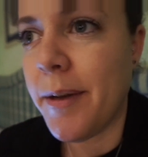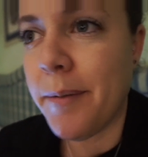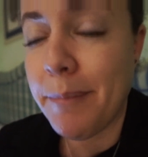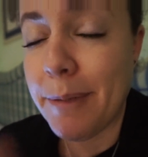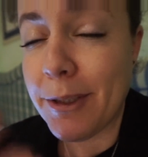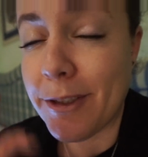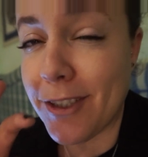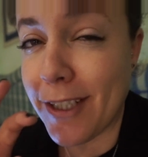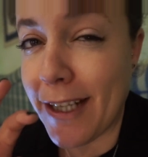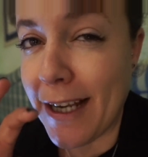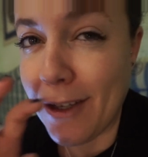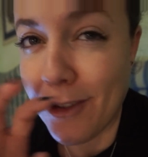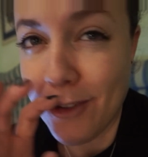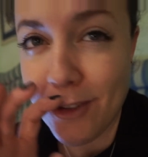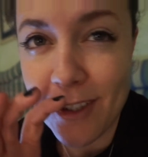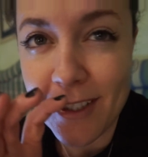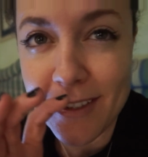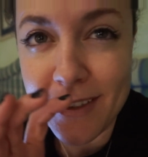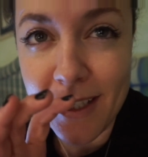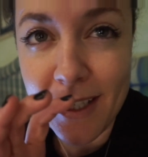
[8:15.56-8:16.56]
pero sé que hay
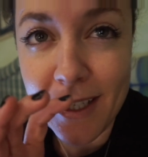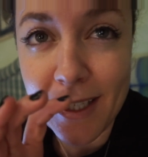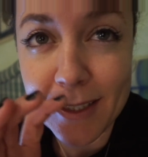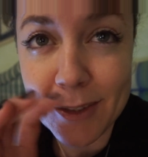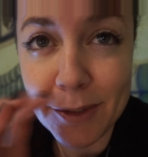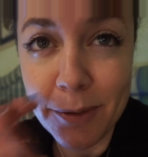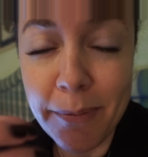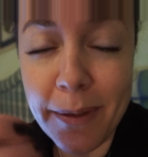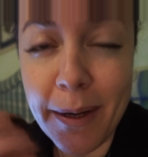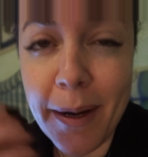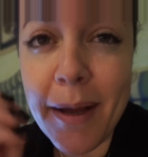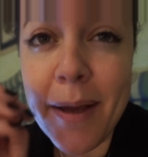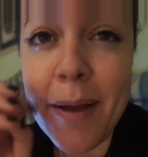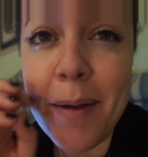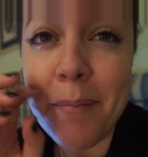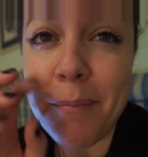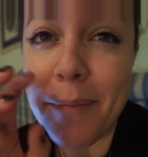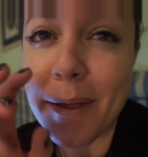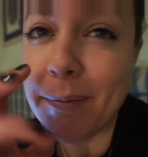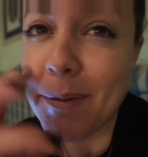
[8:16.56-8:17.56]
otros que estáis en la sombra.
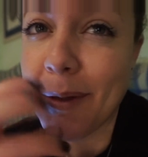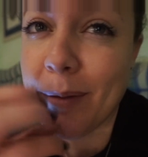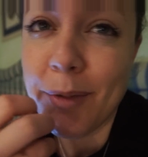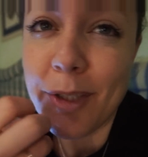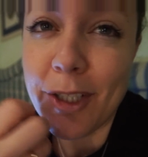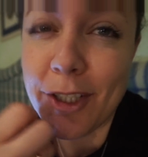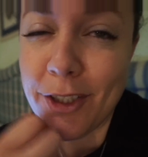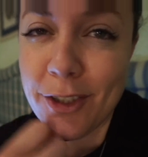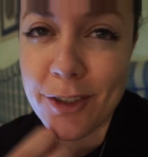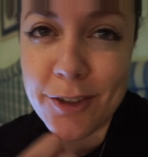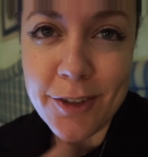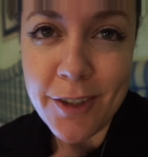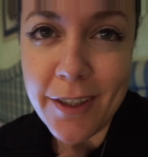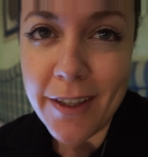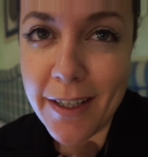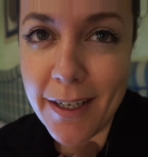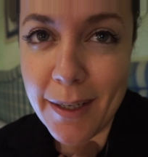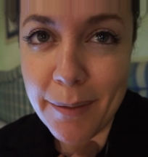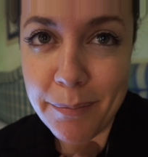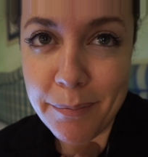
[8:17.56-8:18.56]
Primero porque yo soy
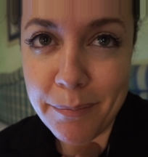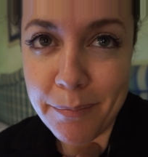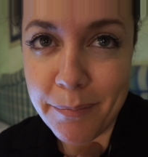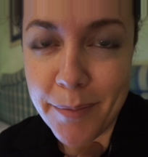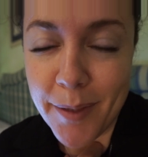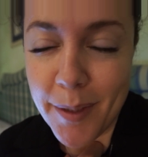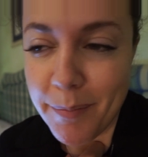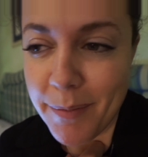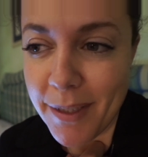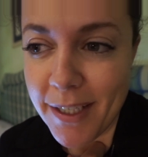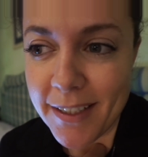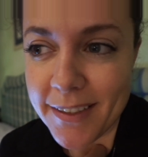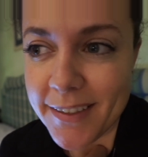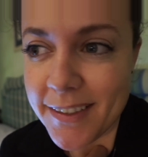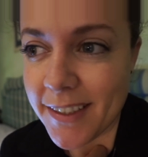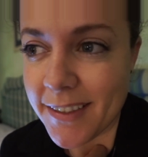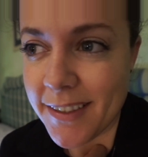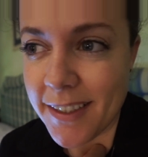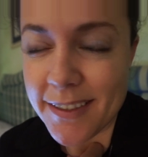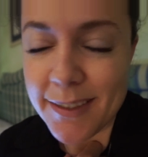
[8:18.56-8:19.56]
de las primeras
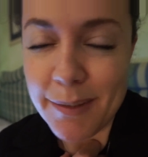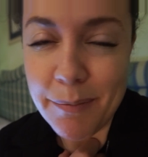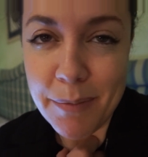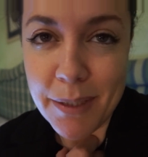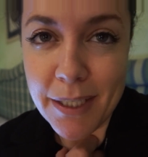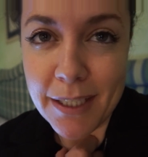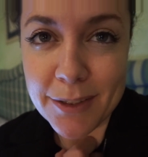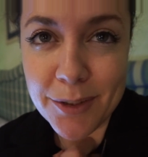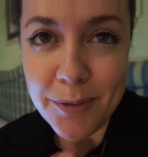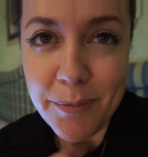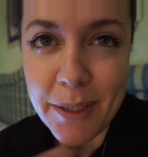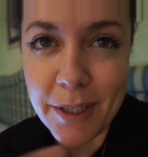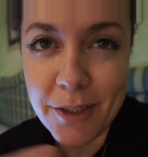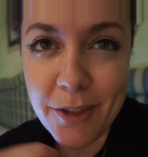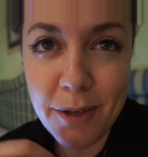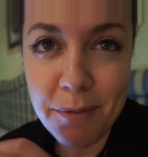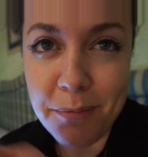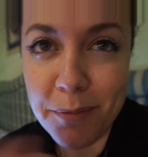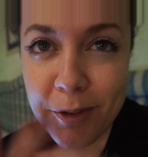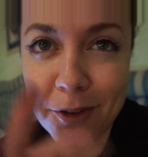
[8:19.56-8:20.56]
que está siempre en la sombra. y
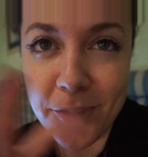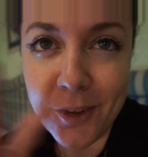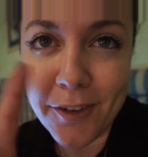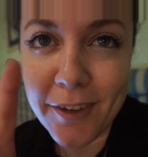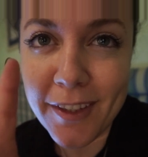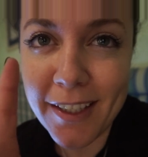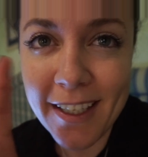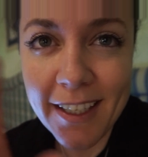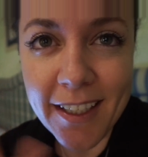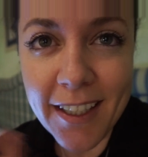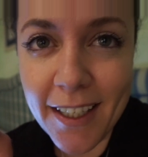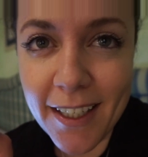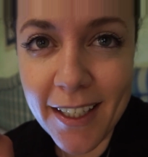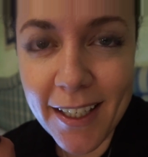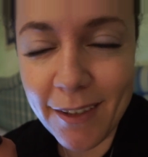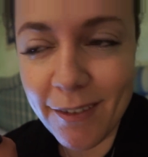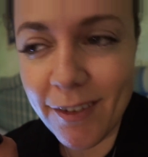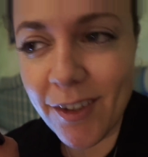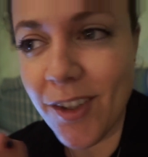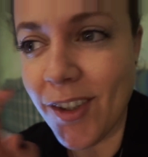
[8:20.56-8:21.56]
hay un montón de canales
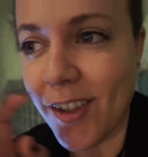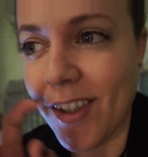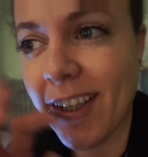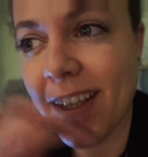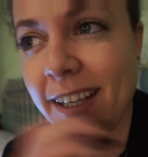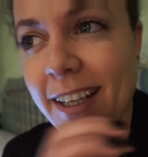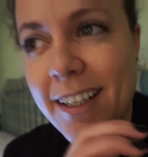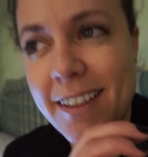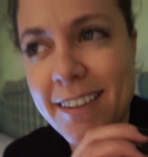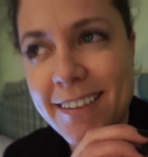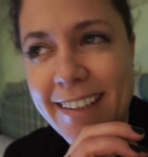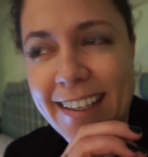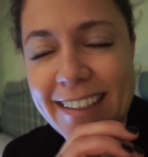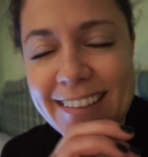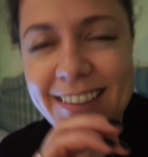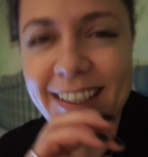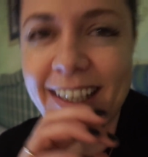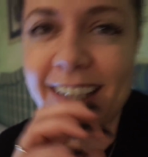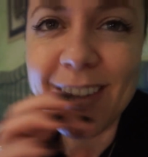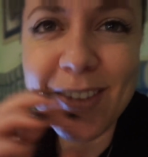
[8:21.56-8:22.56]
que veo que
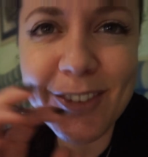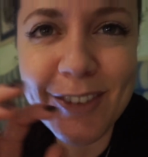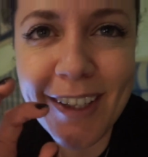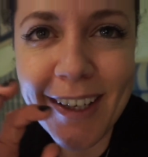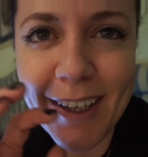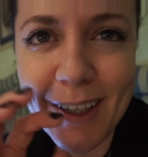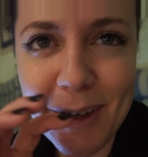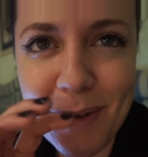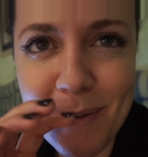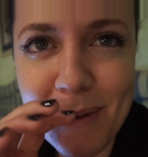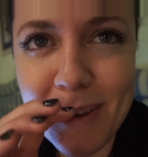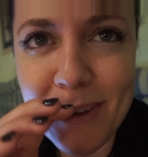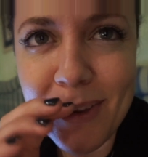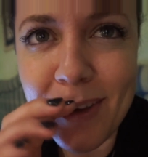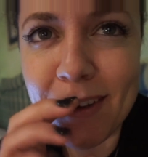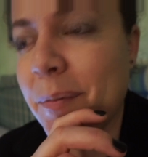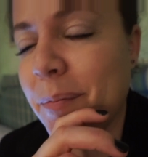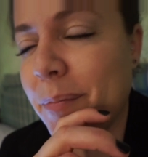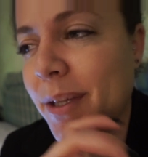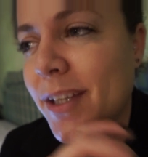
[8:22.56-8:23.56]
casi nunca
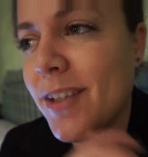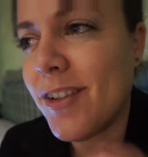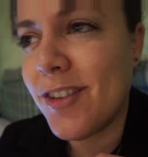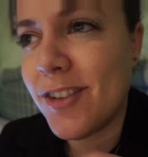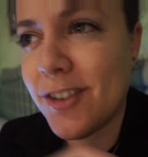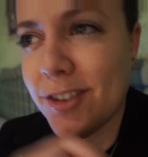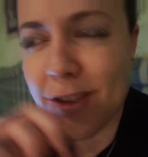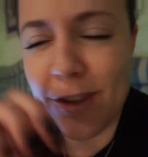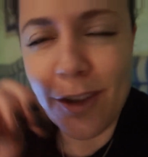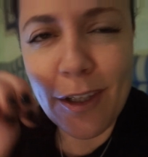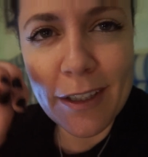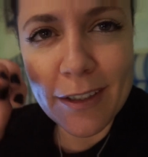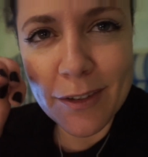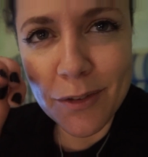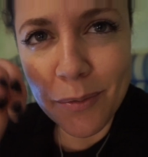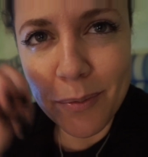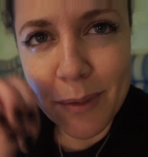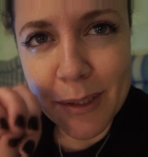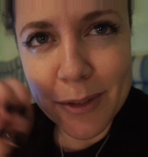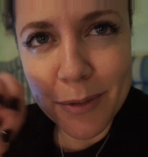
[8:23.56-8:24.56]
comento, pero soy
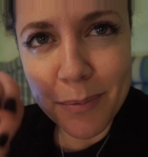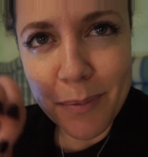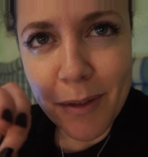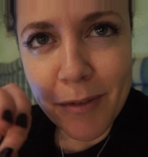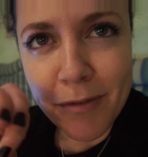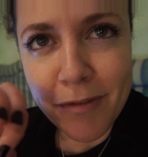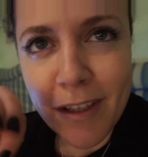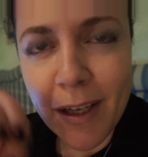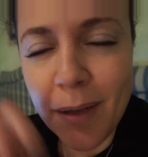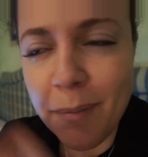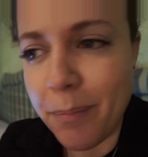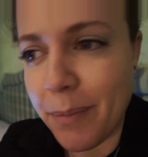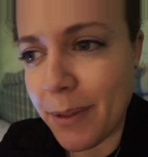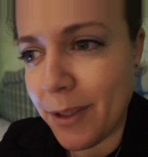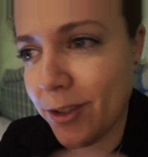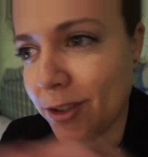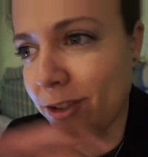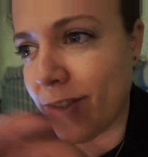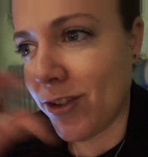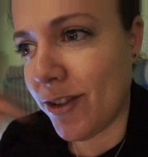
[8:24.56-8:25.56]
súper, súper fiel,
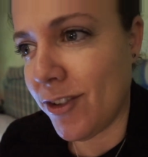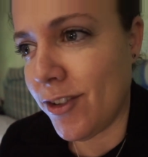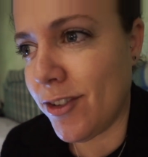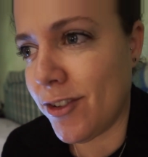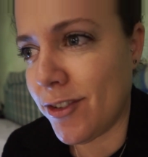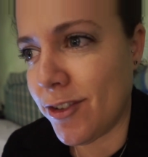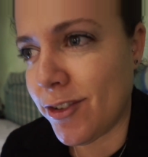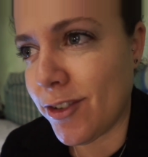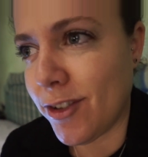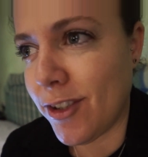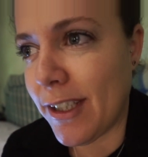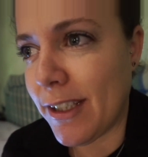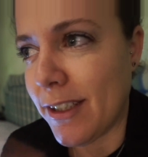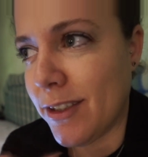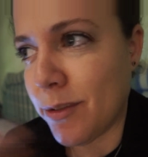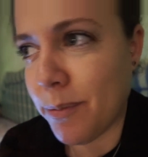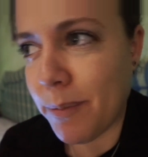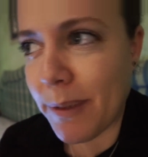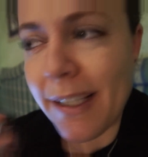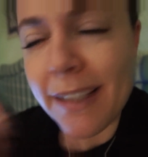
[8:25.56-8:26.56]
pero no soy
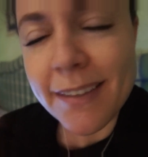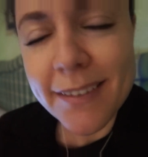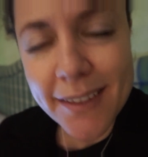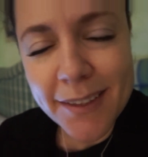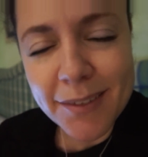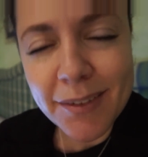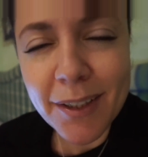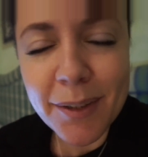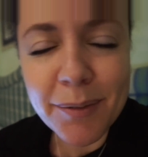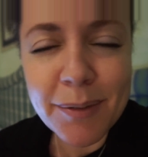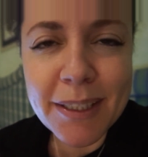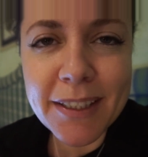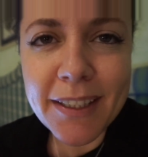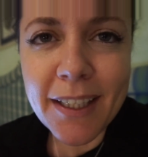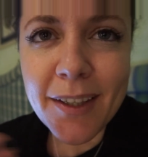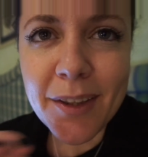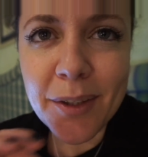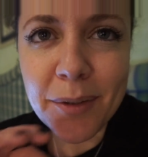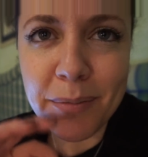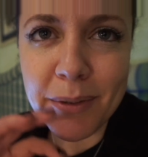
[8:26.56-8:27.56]
súper activa
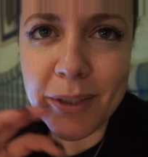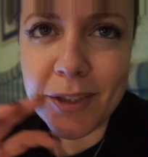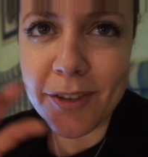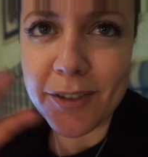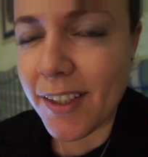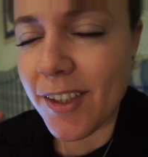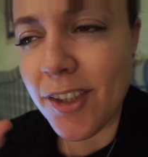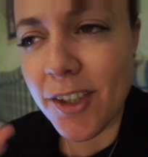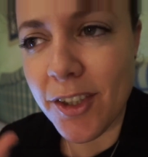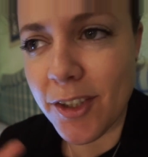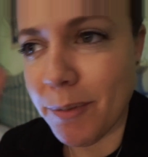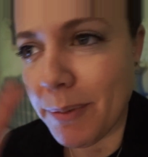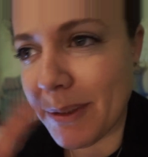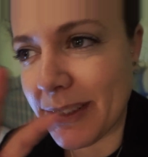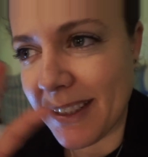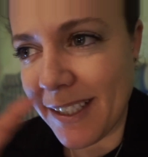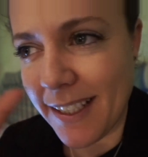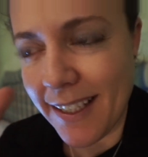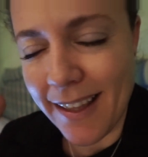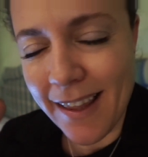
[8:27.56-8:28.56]
comentando, pero no
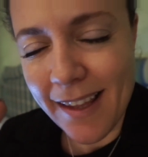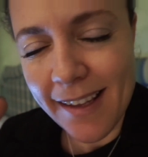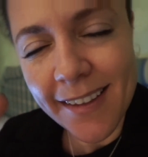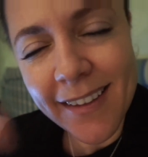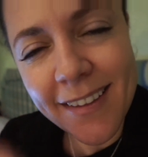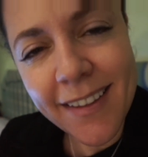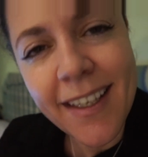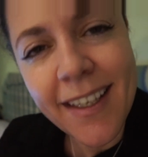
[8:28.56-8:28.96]
pasa nada.